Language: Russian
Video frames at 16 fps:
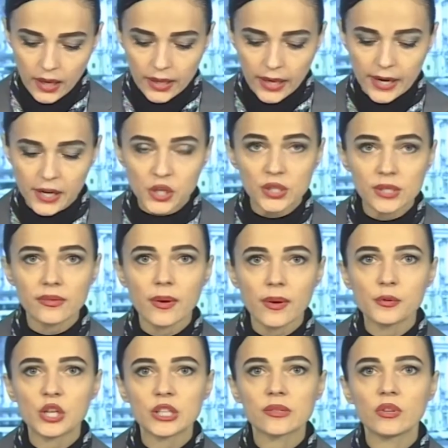
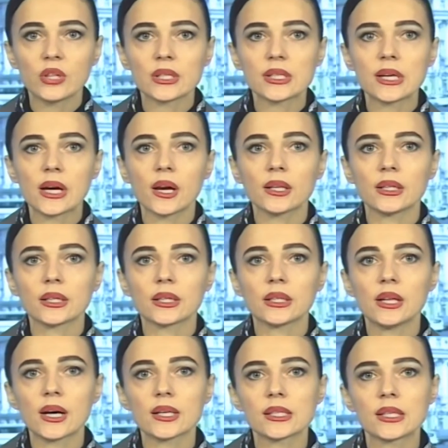Количество общественных
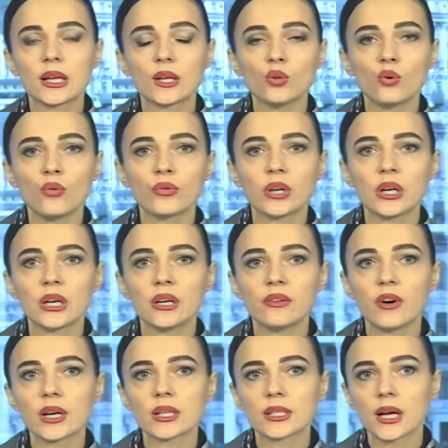зарядок на
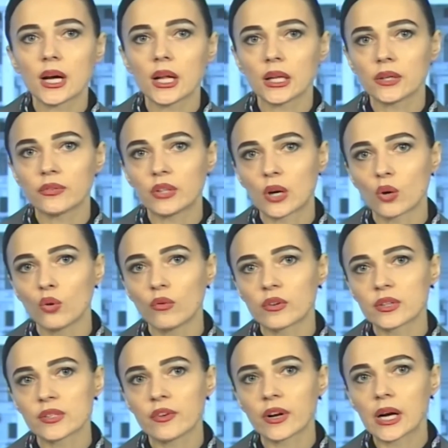остановках, вокзалах, в
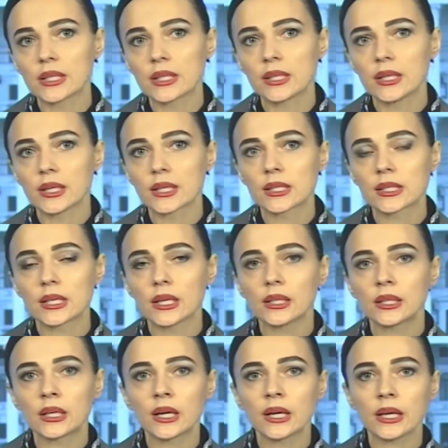торгово-развлекательных
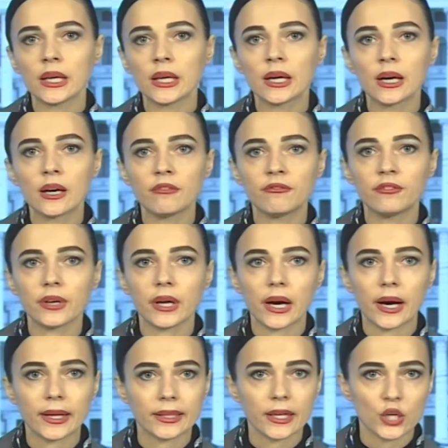центрах и
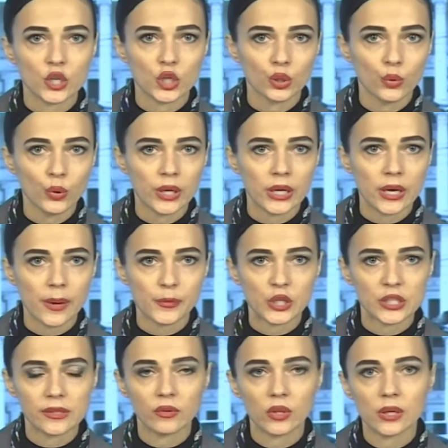кафе, а также других
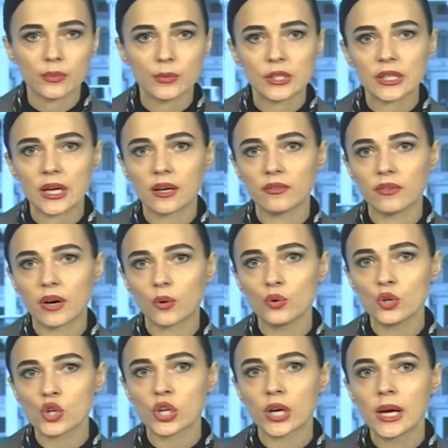общественных местах
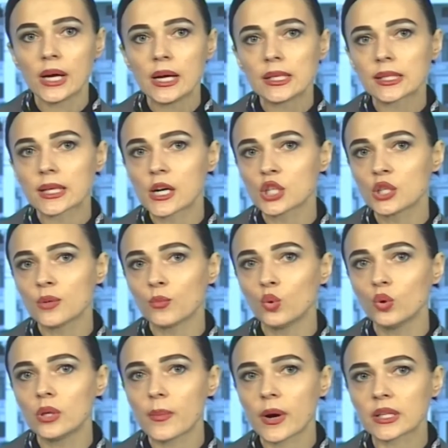Воронежа с
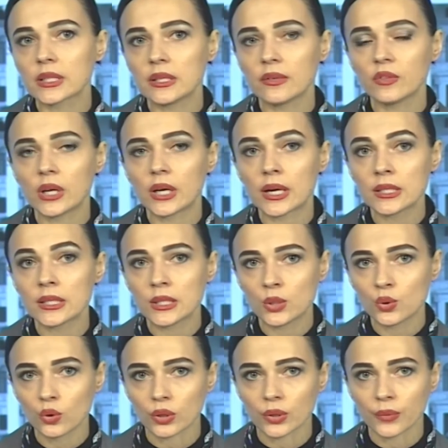каждым годом активно
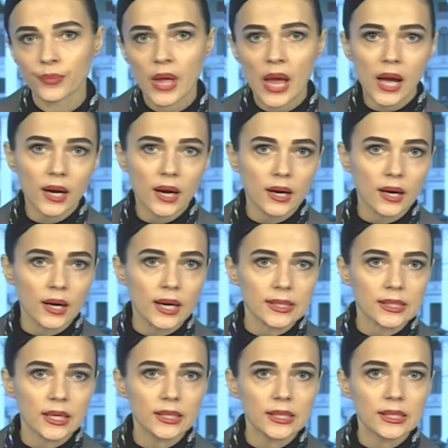растет. Как
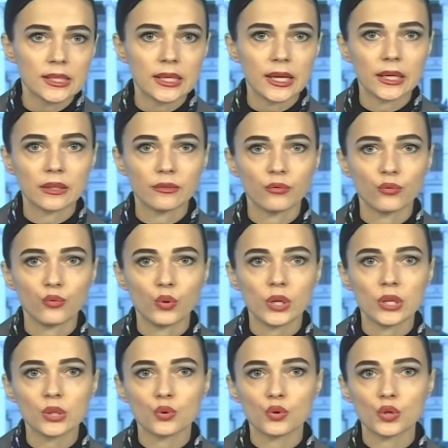оказалось, на этом
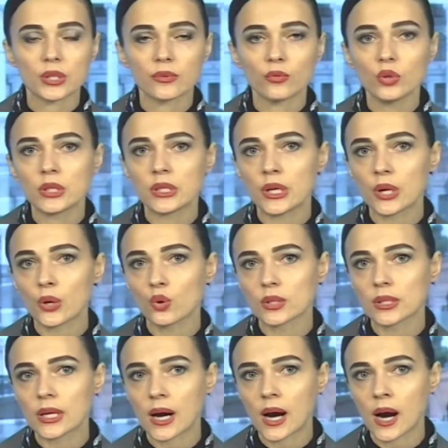фоне существует
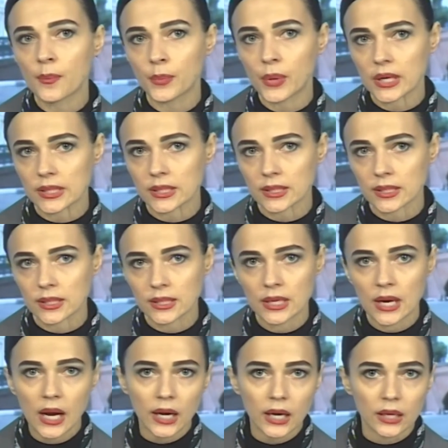серьезная
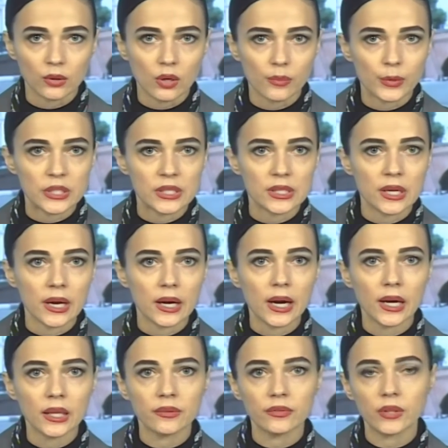опасность, которая
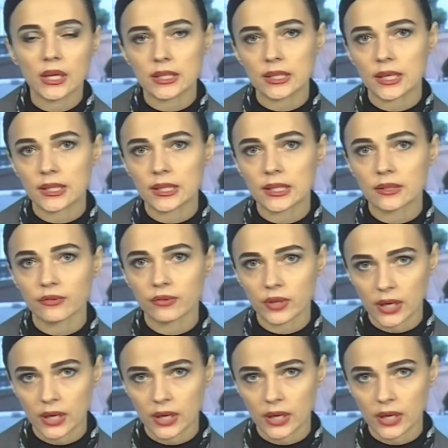подстерегает владельцев